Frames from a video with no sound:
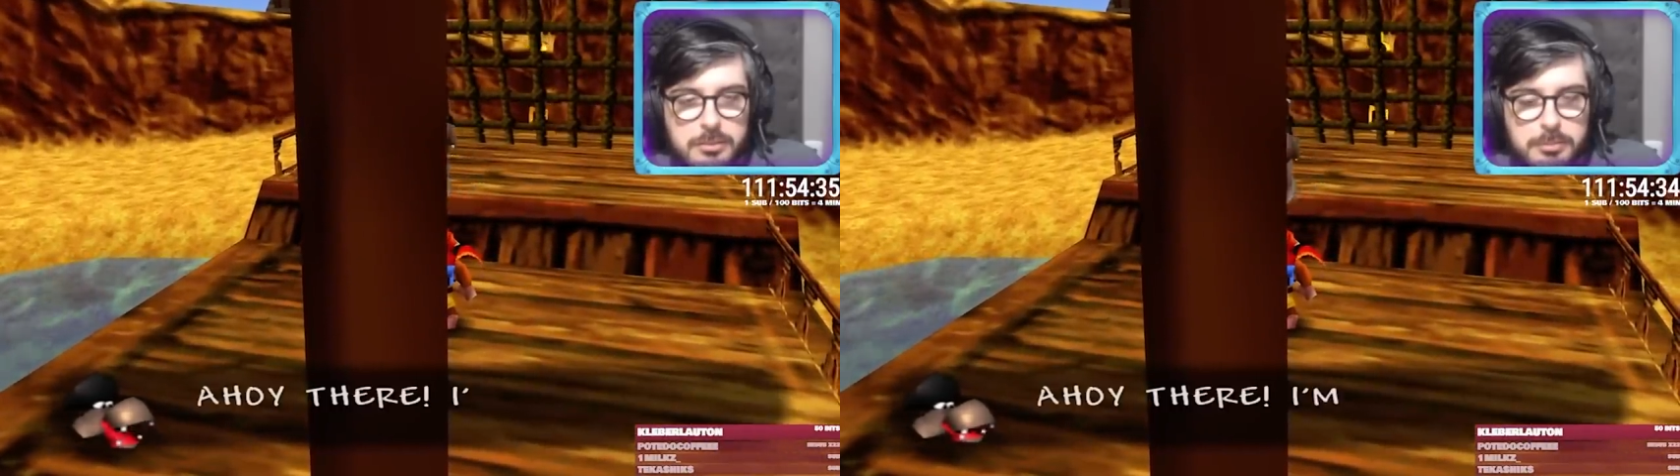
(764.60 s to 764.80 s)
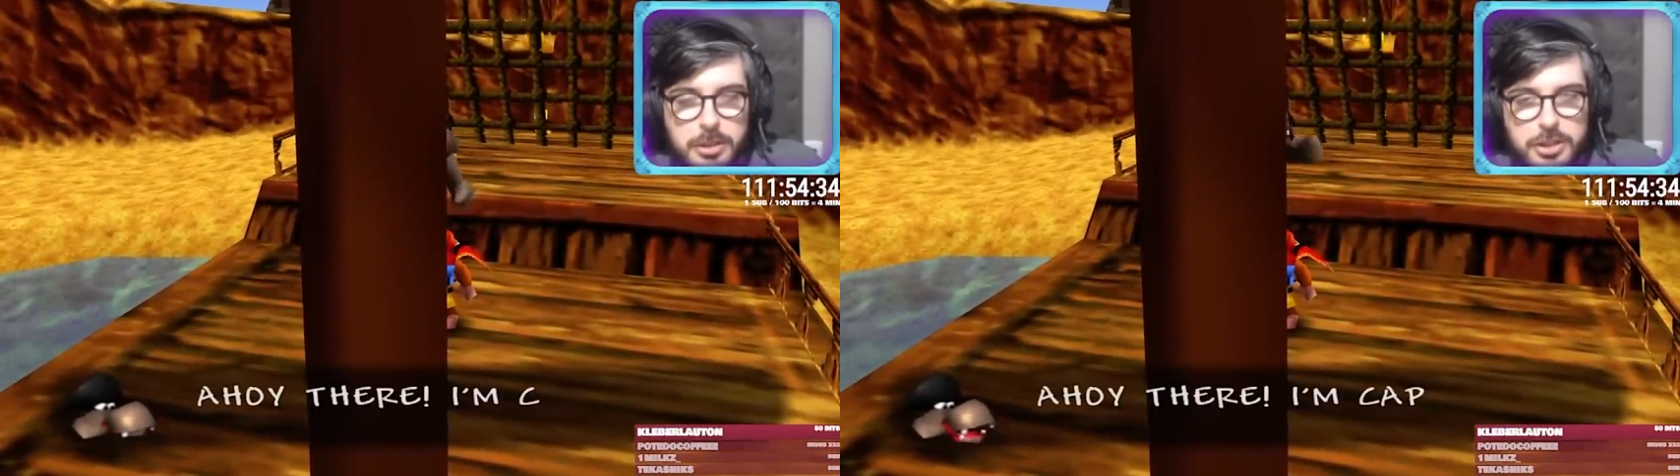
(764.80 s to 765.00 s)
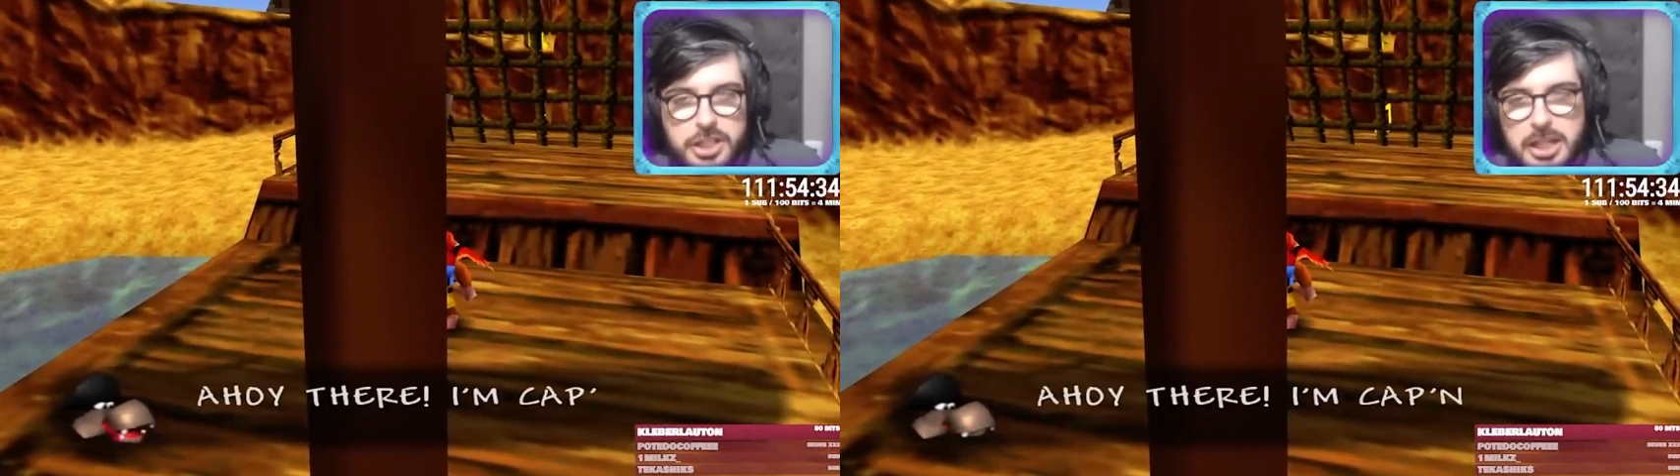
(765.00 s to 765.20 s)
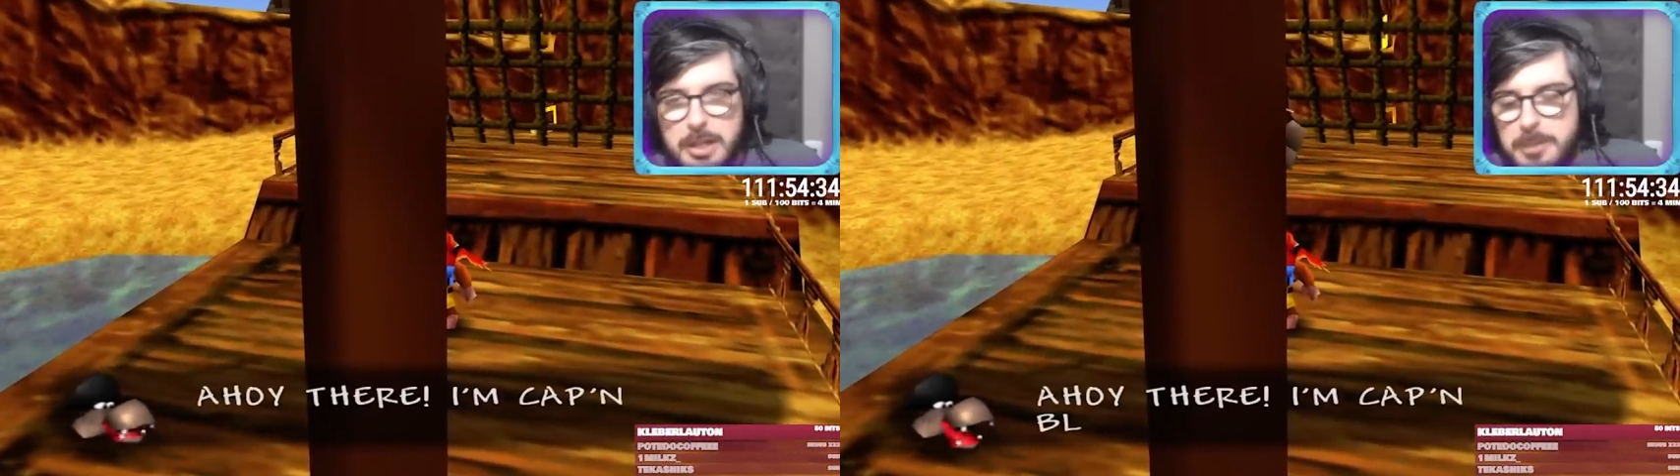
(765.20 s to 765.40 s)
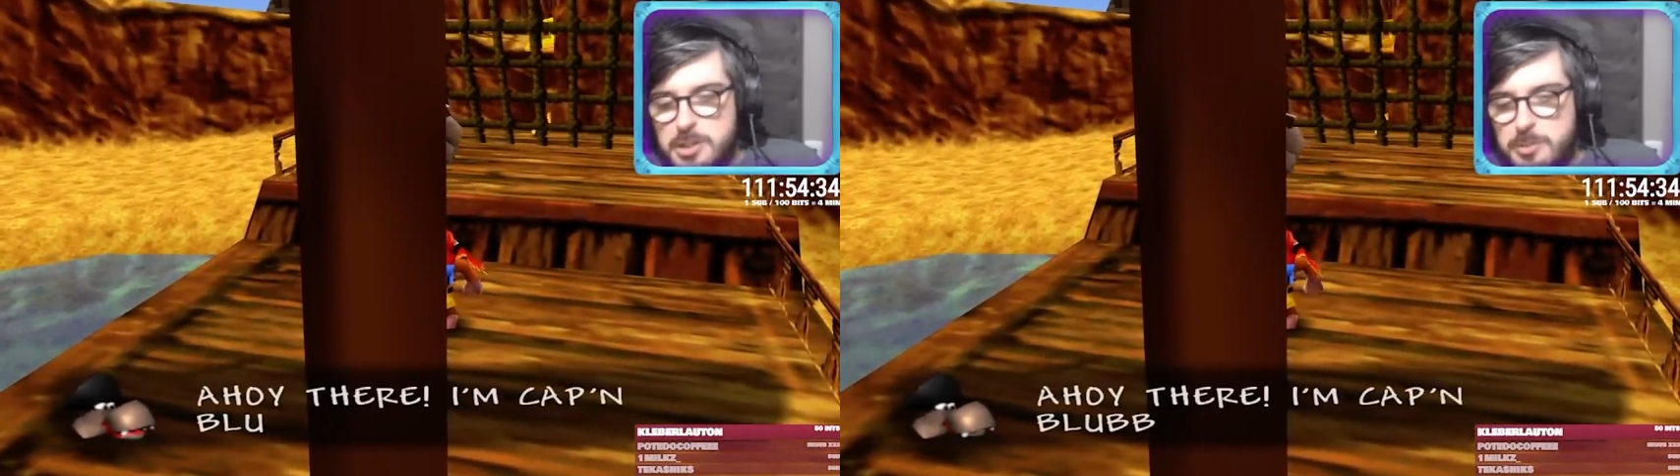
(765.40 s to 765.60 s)
Pô, achei que
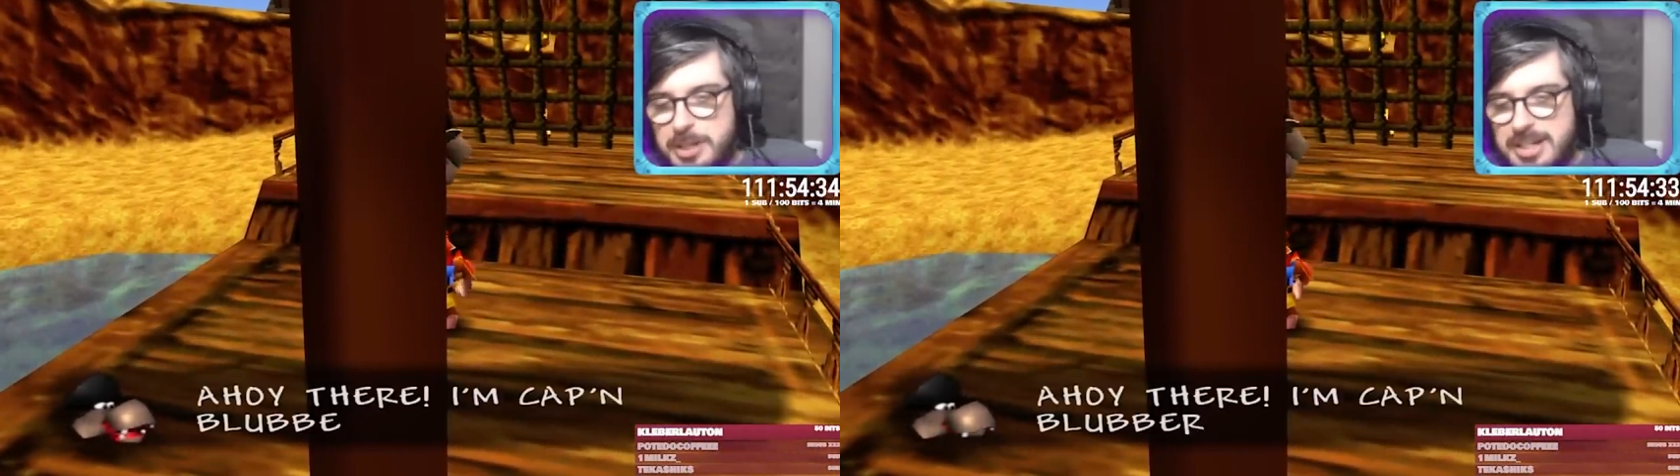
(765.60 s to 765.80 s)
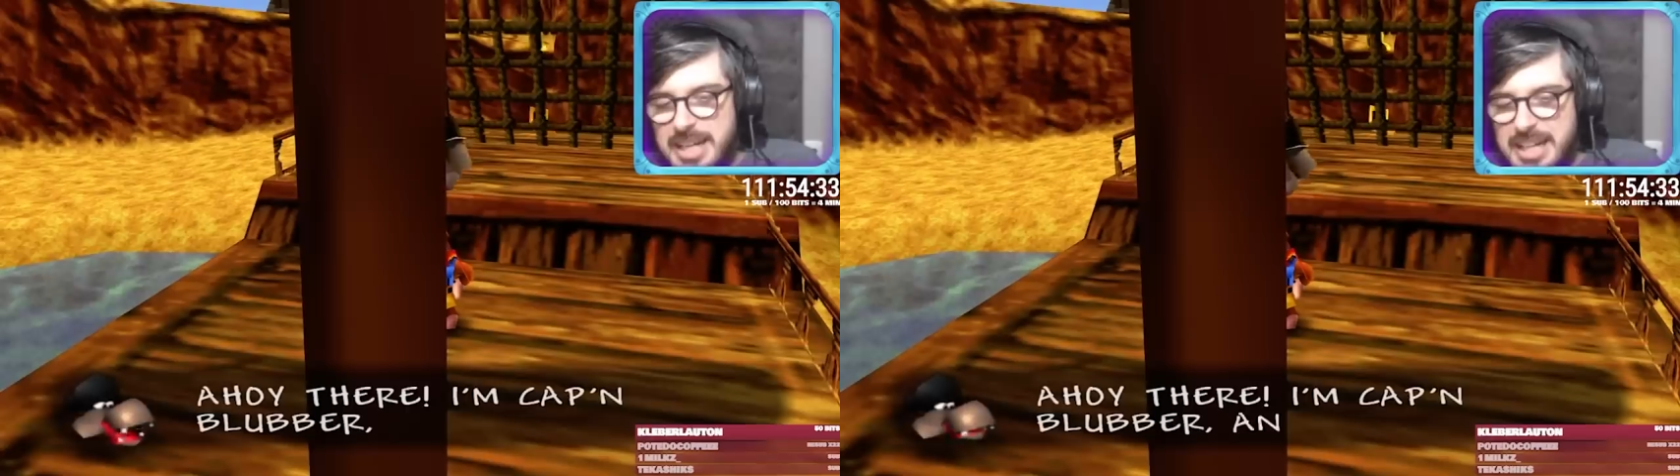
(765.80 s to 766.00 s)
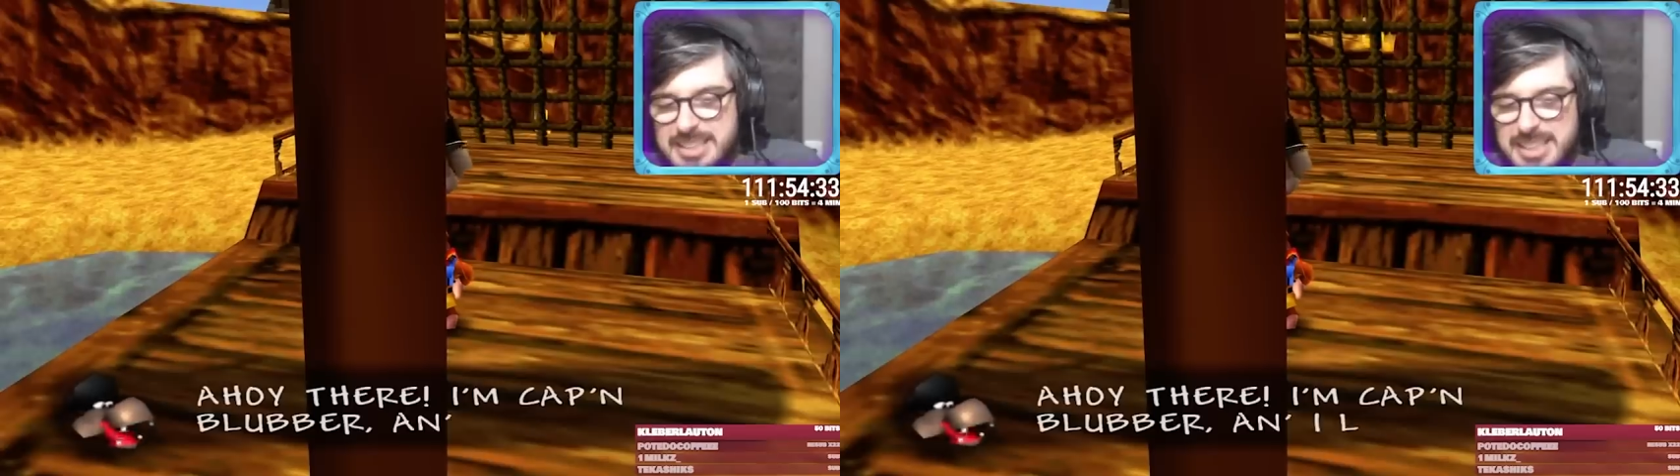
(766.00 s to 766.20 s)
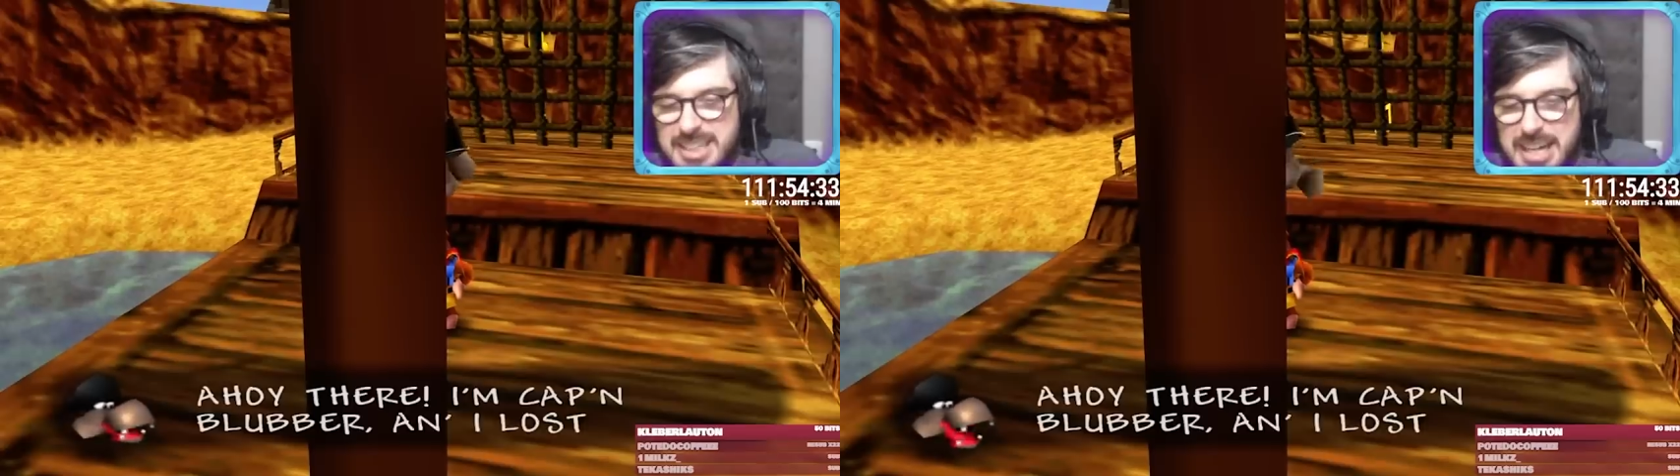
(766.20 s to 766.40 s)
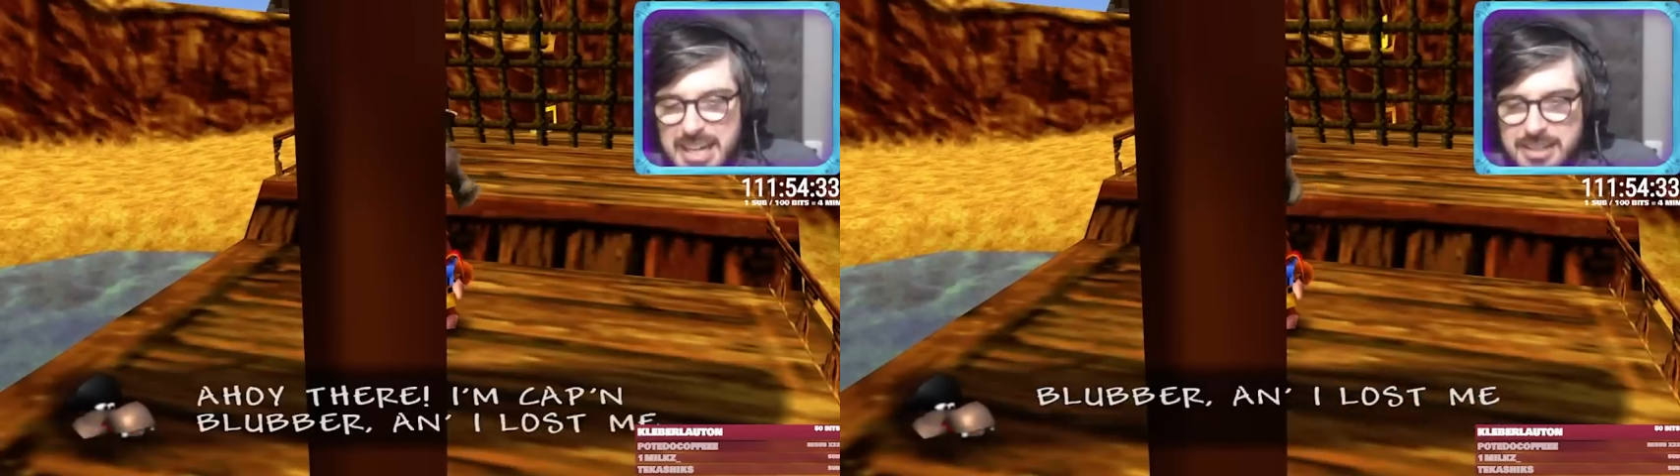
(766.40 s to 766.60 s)
era pra espancar esse
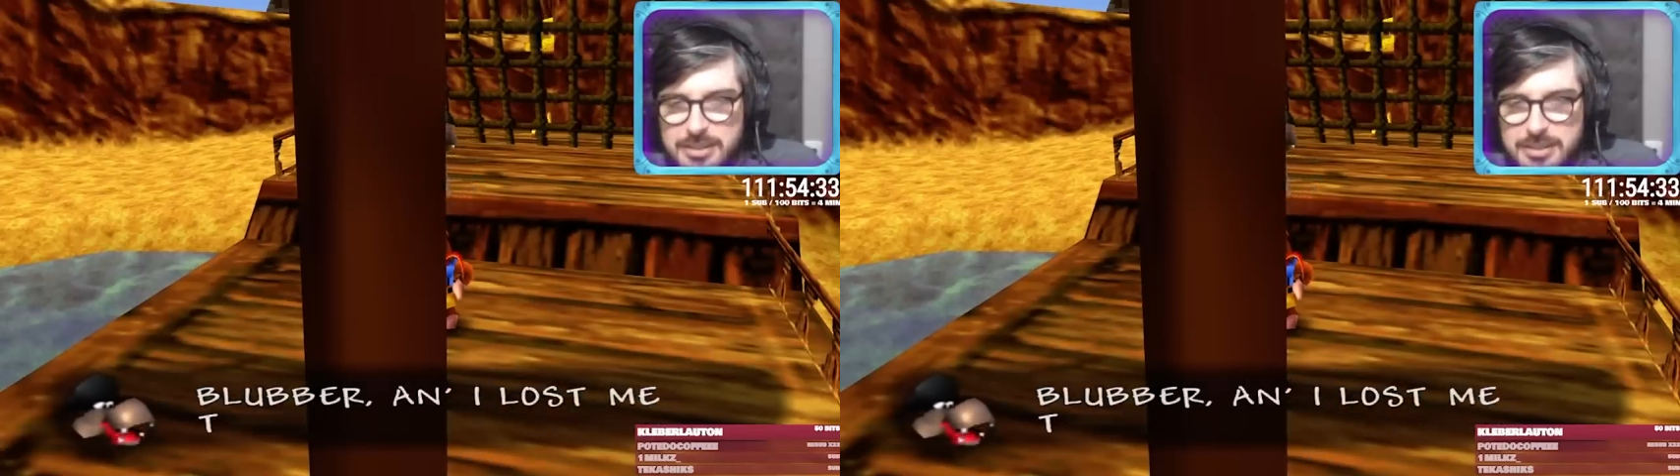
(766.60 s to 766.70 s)
cara.